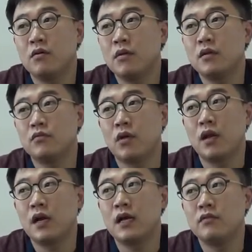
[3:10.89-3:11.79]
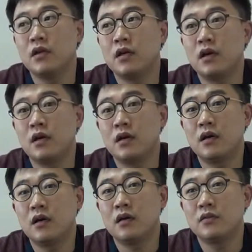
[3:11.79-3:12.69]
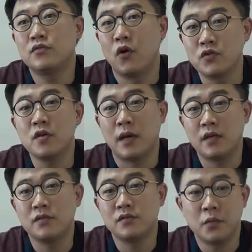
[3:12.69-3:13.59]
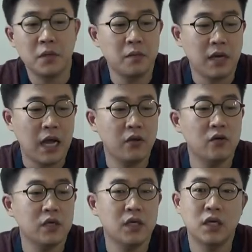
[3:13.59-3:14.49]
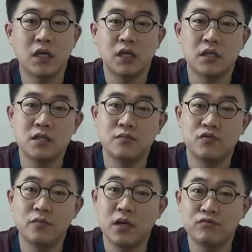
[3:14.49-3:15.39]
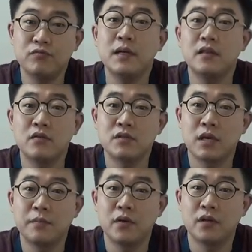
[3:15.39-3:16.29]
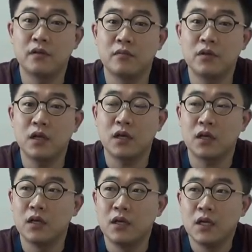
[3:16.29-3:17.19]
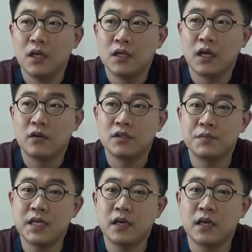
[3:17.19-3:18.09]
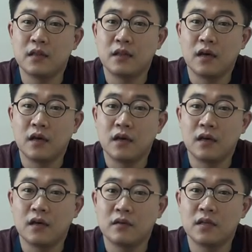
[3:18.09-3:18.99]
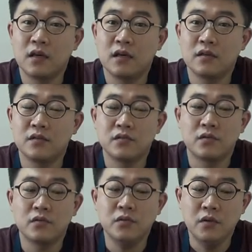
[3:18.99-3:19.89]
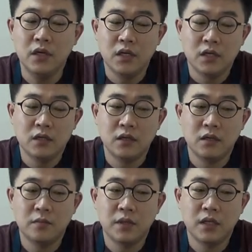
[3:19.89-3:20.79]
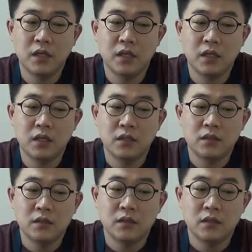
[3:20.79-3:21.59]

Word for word: 처음에는 될까 안 될까 좀 걱정이 많았었어요. 왜냐면 가격이 지금 6만 원 후반대로 잡혀 있기 때문에 야 이거 쉽지 않겠다 그 생각이 있었고 그 다음에